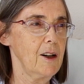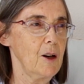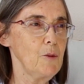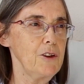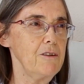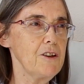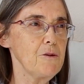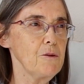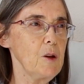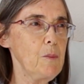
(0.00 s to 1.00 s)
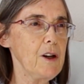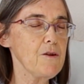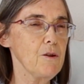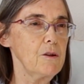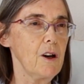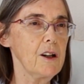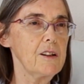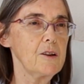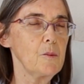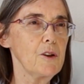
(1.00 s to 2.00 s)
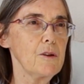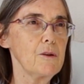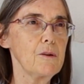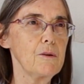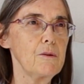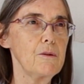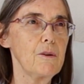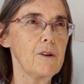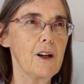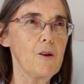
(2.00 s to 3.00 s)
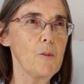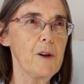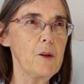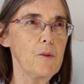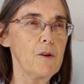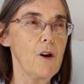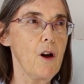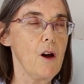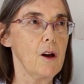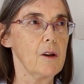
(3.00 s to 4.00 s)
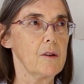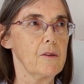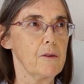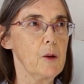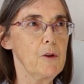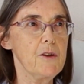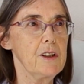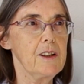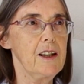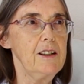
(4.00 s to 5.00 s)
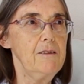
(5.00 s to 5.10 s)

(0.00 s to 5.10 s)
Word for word: La motivation des personnes là, qui demandent euh, un accompagnement, vraiment, c'est très